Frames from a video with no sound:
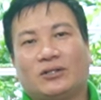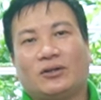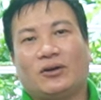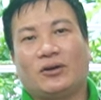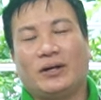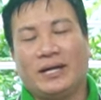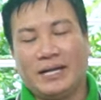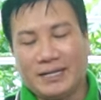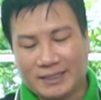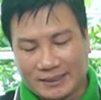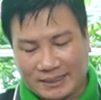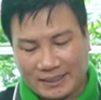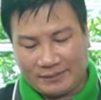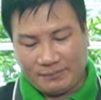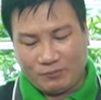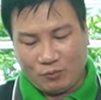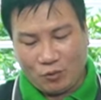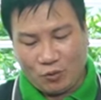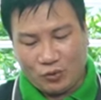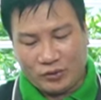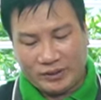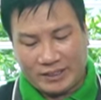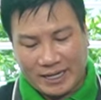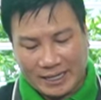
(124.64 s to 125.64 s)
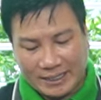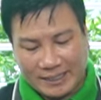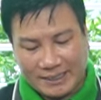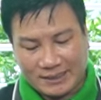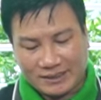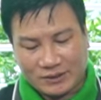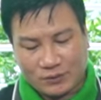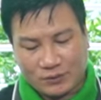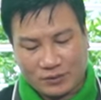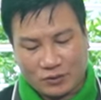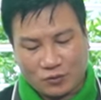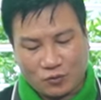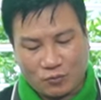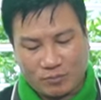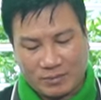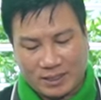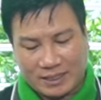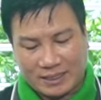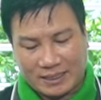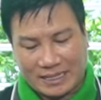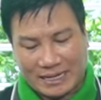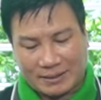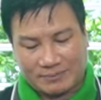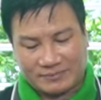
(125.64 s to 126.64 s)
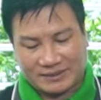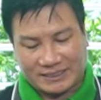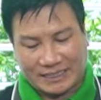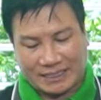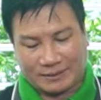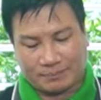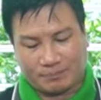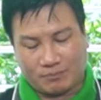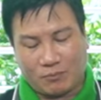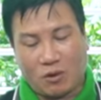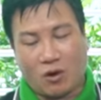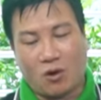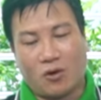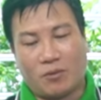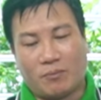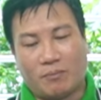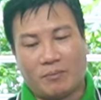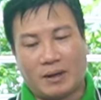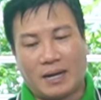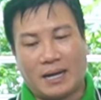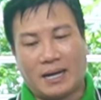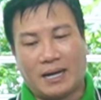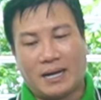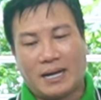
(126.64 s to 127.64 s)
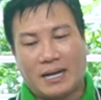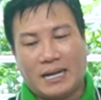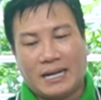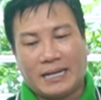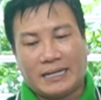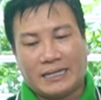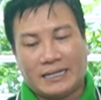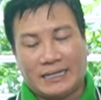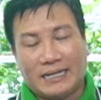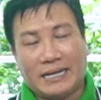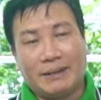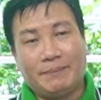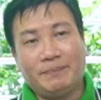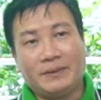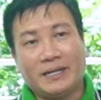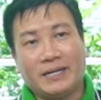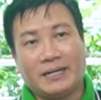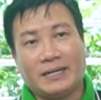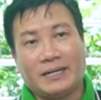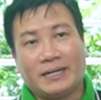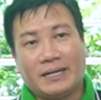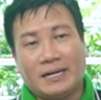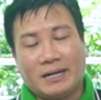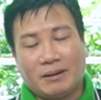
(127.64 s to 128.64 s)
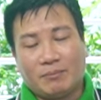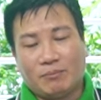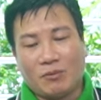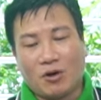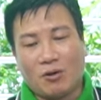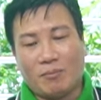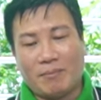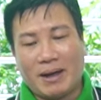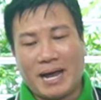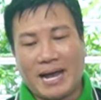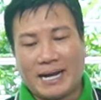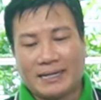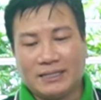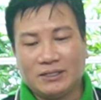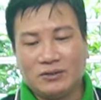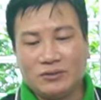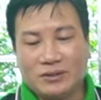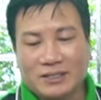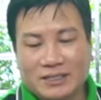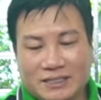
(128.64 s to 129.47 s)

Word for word: cho nó hết cái bùn đất ấy, xong các cụ mợ làm sạch bỏ mà yếm này bỏ mai đi cho